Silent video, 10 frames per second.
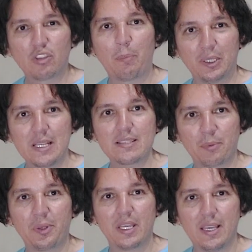já poderia
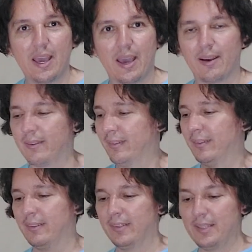saber o que, que é.
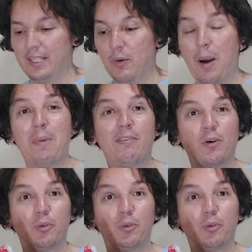E eu amava